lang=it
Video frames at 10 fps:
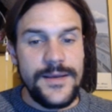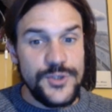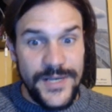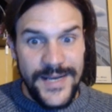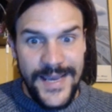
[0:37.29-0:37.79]

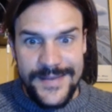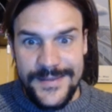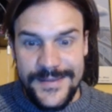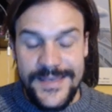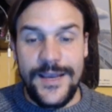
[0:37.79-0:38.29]

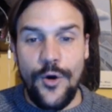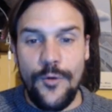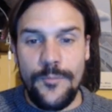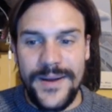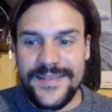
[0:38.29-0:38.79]
cercate di
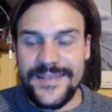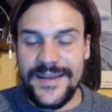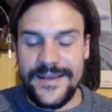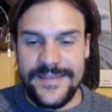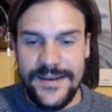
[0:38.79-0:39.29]

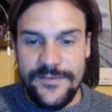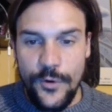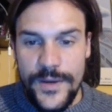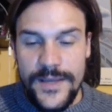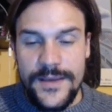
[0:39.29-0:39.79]
comprendere da
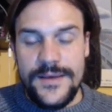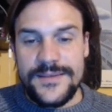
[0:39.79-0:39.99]
voi